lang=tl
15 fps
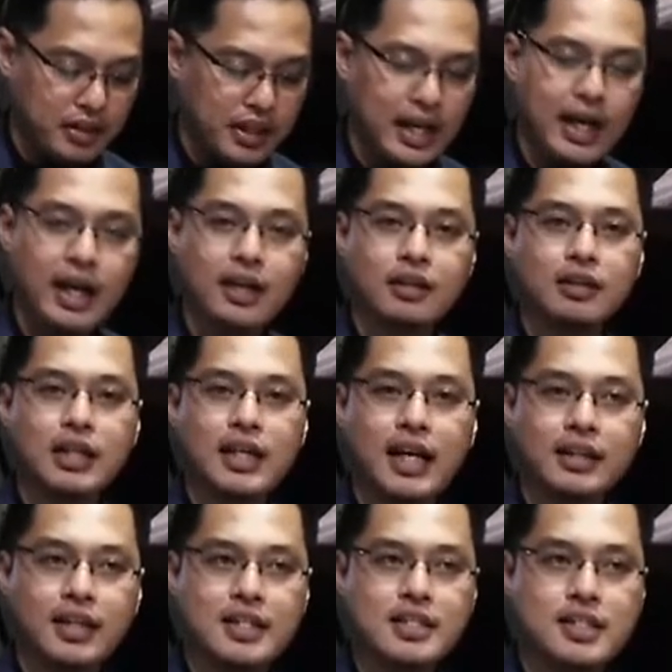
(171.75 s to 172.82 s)
na
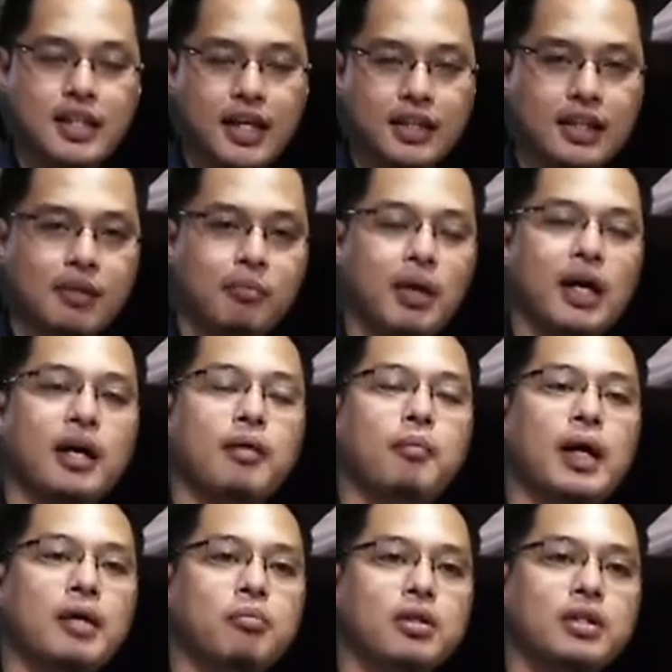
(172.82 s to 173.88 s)
tinatranslate ng mga
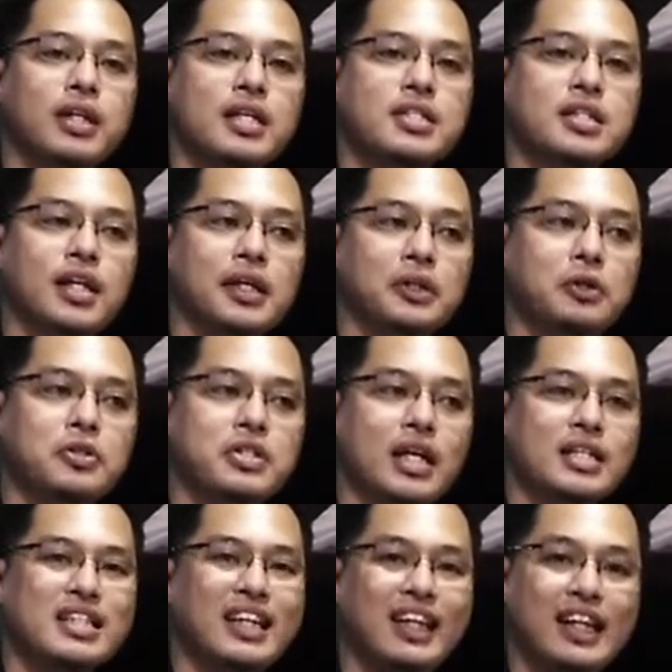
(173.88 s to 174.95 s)
Bible translators
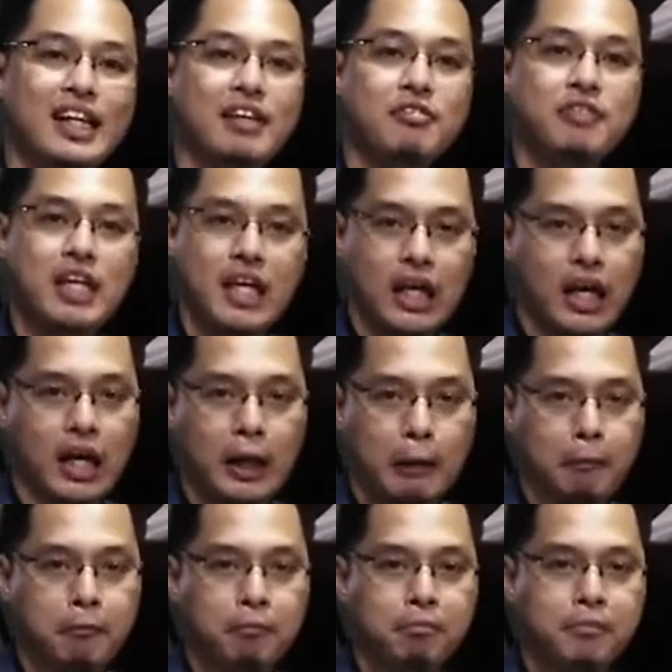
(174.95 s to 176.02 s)
as living
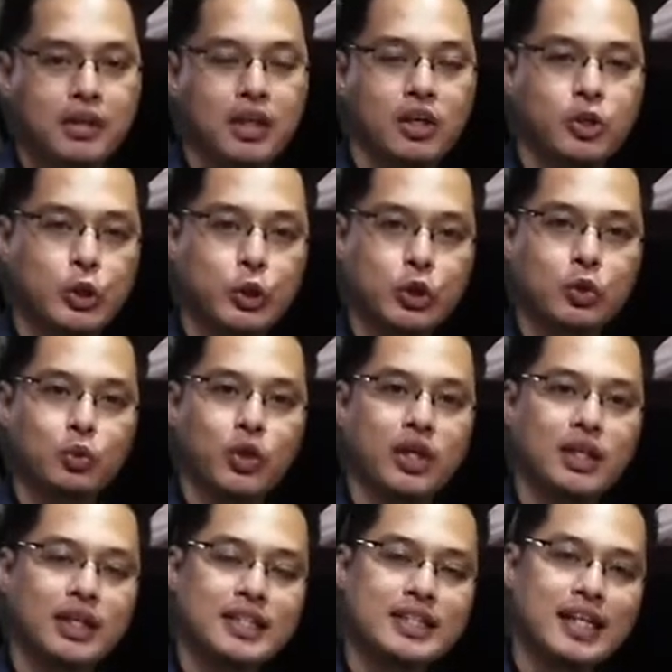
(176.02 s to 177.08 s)
root
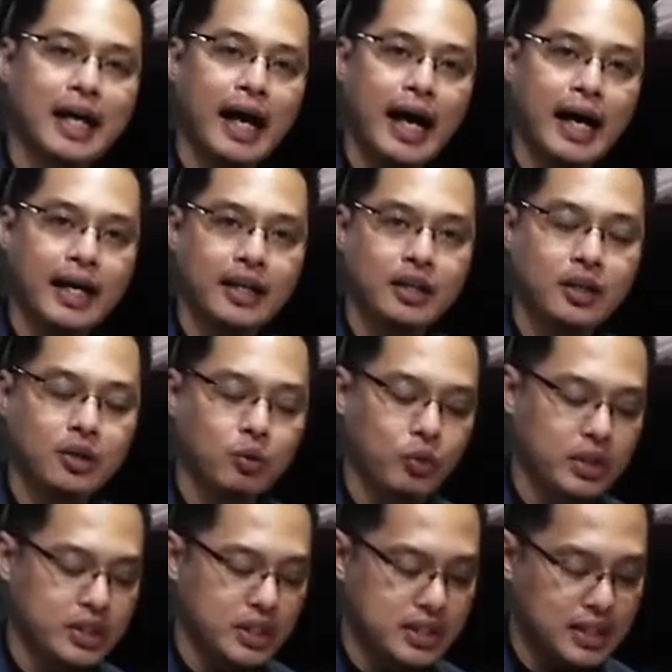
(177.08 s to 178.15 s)
word is kai,
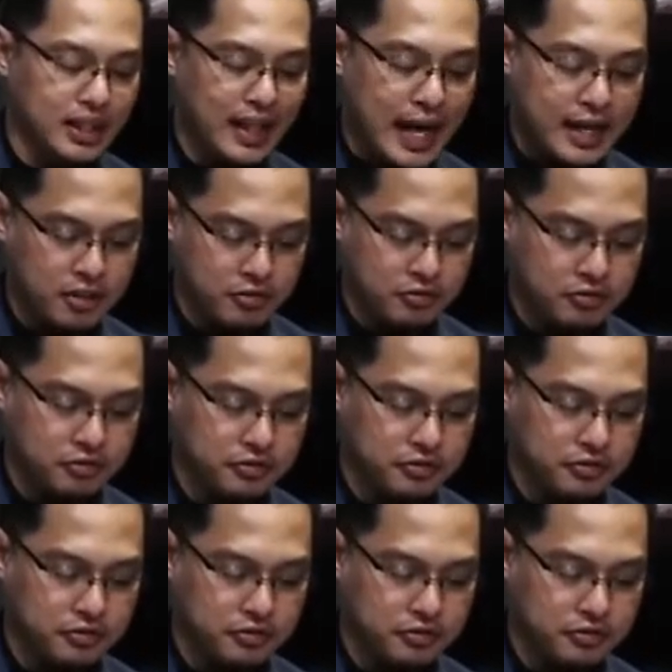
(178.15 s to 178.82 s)
which is life.